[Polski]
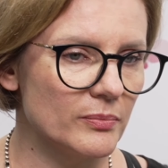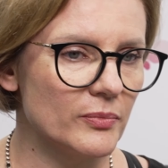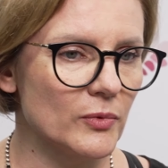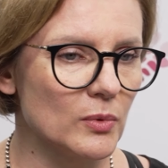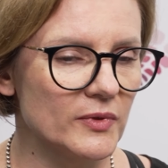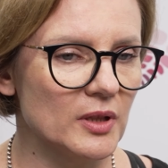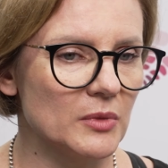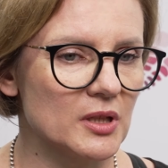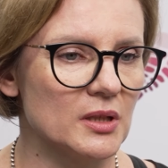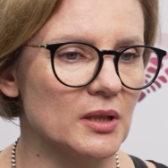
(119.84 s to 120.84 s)
w głównej
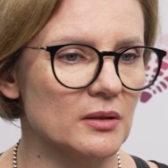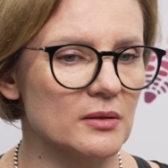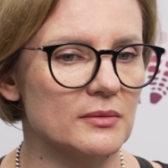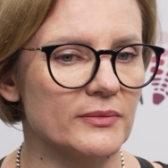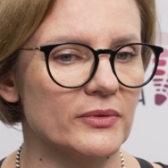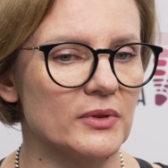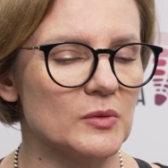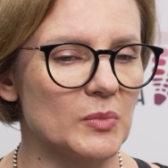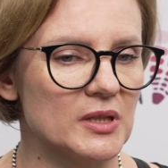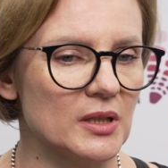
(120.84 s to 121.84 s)
mierze diagnostów
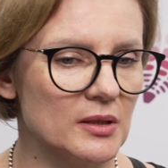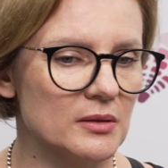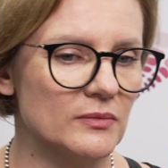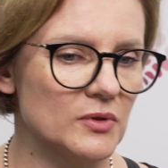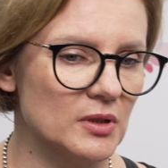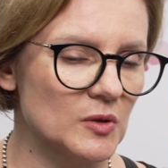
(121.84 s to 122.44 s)
specjalistów, czy to